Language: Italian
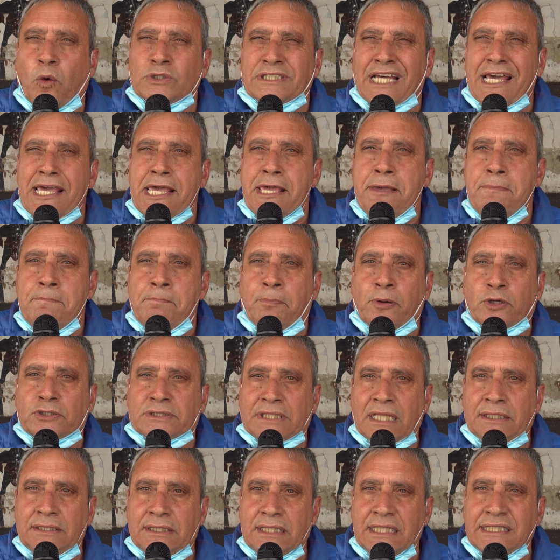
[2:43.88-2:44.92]
cosa
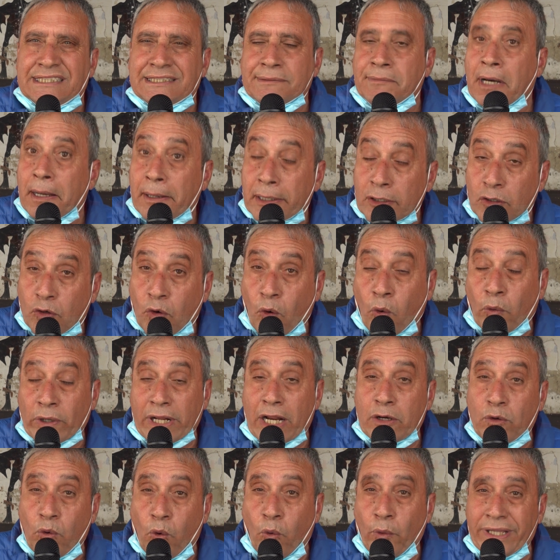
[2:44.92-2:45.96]
importantissima, ancora
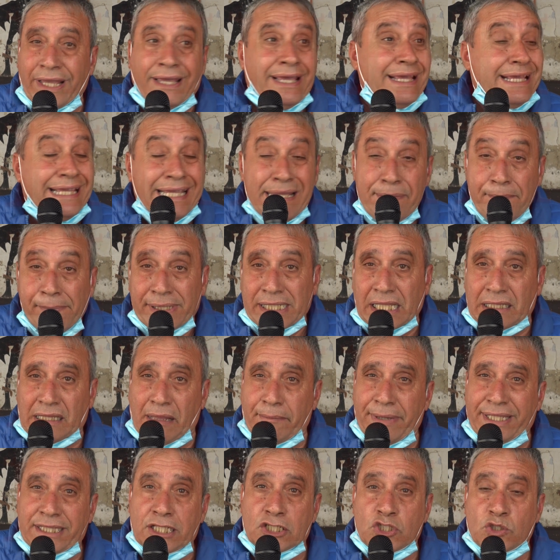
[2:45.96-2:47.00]
noi
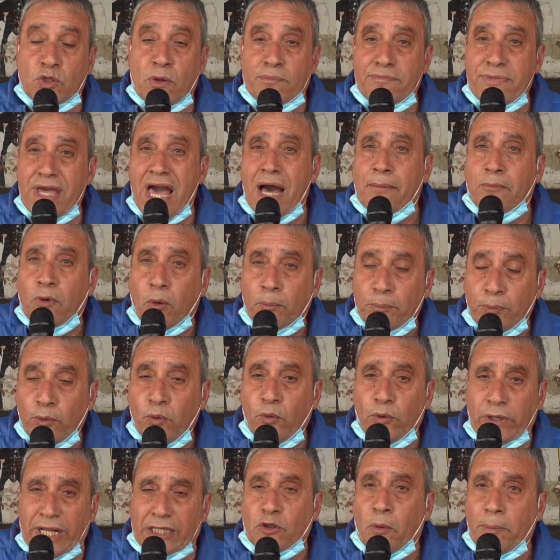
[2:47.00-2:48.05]
immediatamente ci dobbiamo
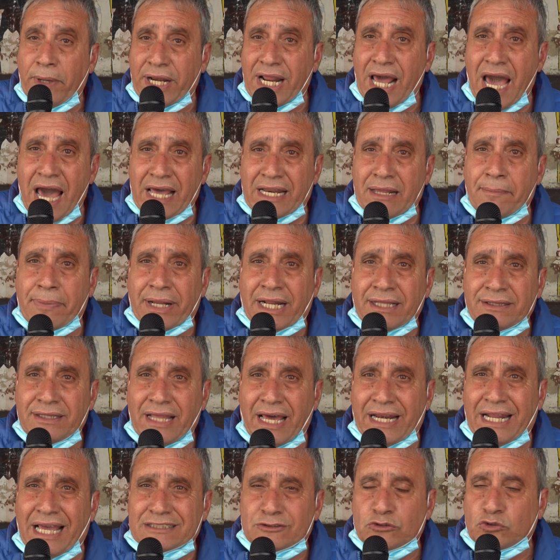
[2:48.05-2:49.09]
pure adoperare per
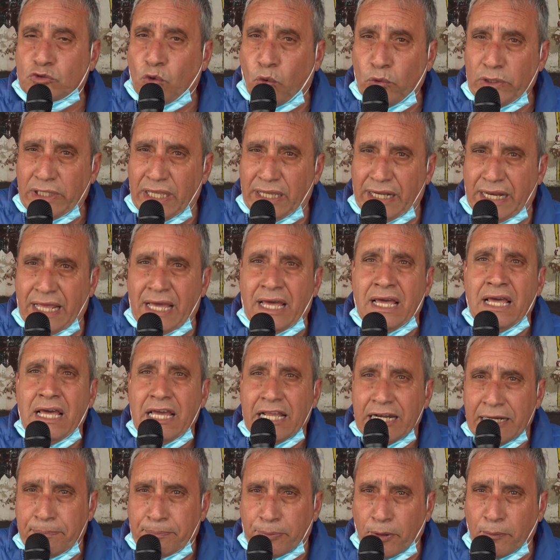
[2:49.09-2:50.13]
andare a togliere
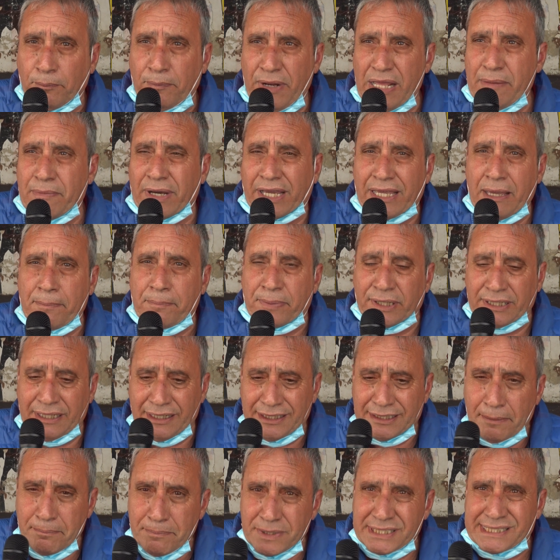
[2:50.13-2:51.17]
il problema che
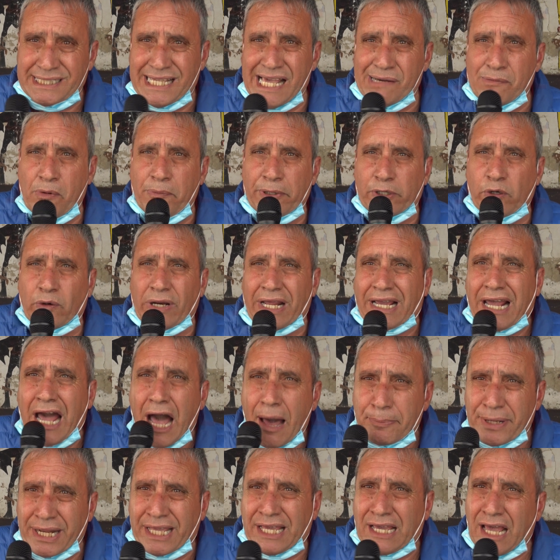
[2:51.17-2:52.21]
praticamente mischiamo per ora
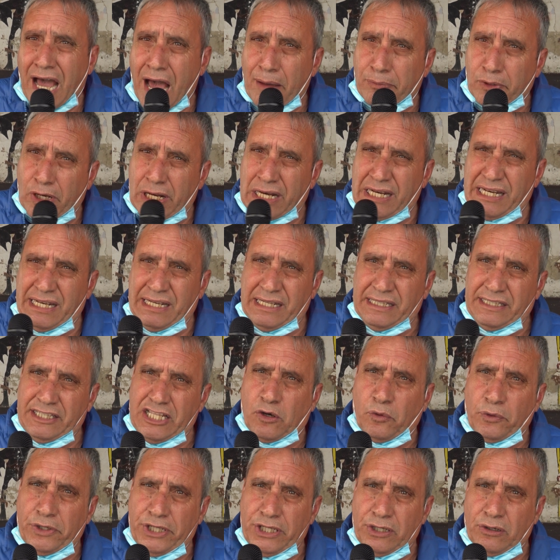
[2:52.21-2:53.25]
capre e capole,
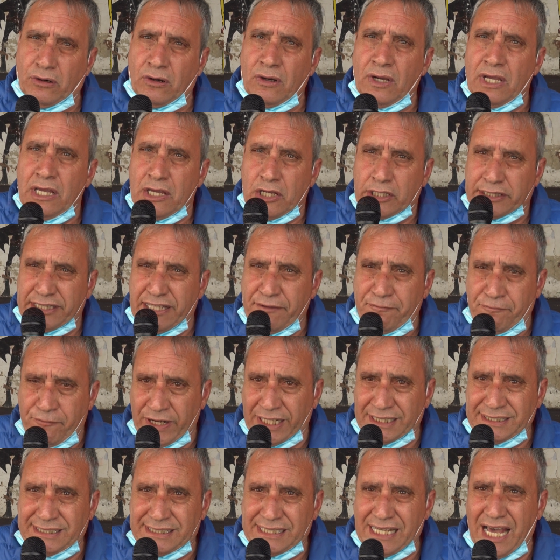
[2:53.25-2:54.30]
dico io,
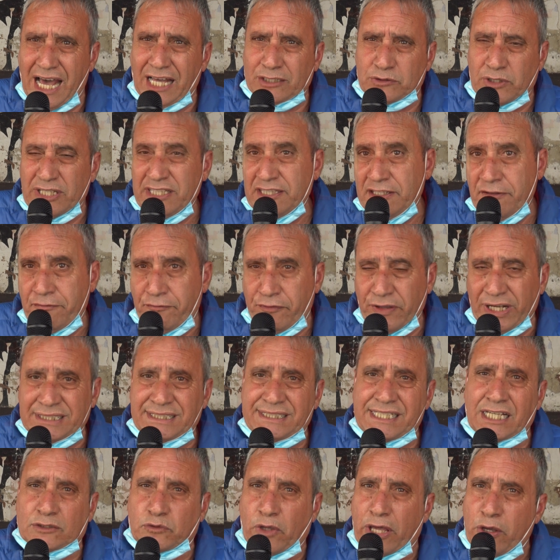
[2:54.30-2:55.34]
differenziato,
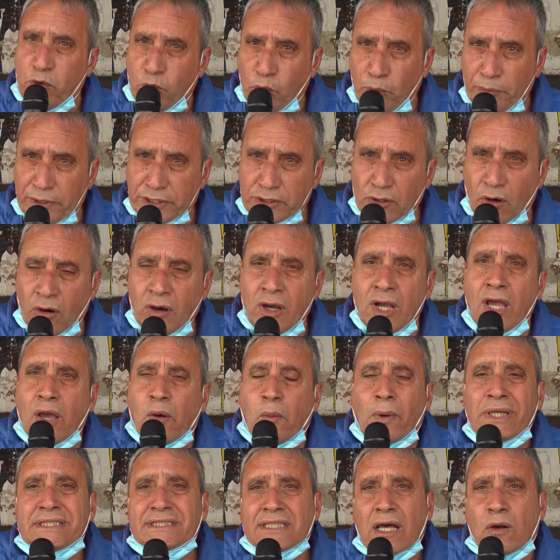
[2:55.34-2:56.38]
indifferenziato e umido.
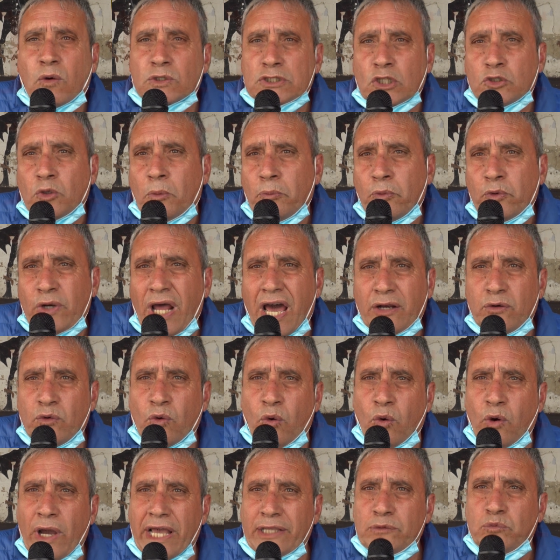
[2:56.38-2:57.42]
Questa cosa dopo un
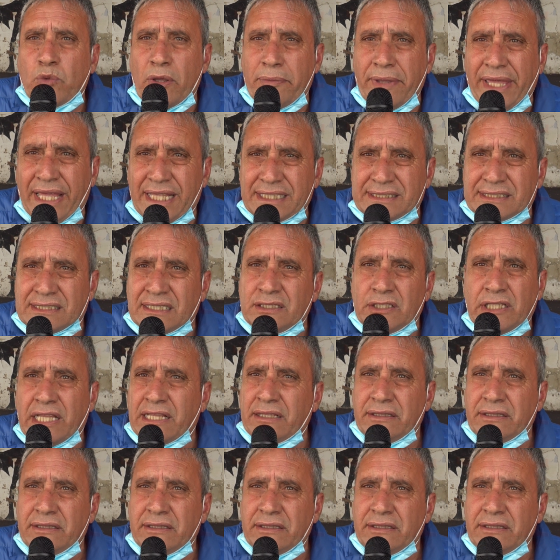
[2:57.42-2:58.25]
anno e due mesi